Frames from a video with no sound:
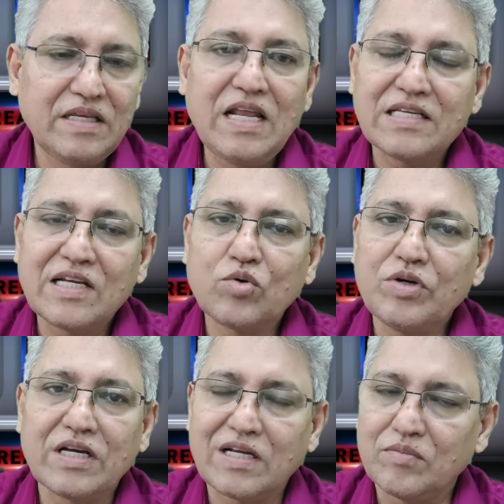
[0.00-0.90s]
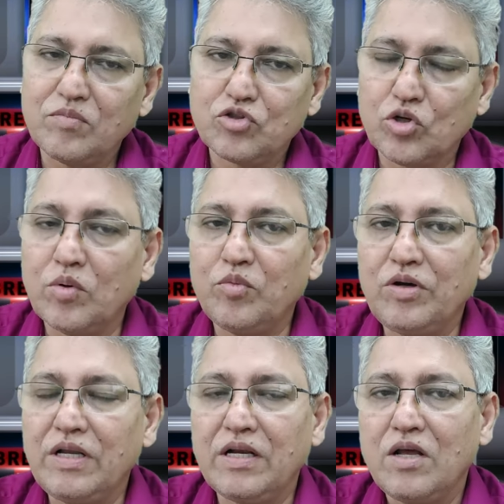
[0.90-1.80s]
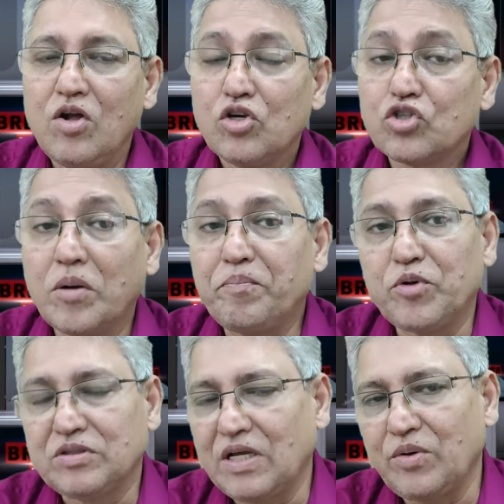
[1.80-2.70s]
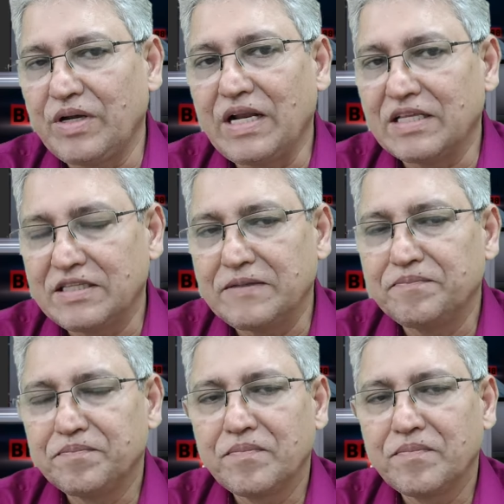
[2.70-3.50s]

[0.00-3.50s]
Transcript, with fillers: তিন হাজার কোটি টাকার সমমূল্যের সম্পদ তার ওখানে আছে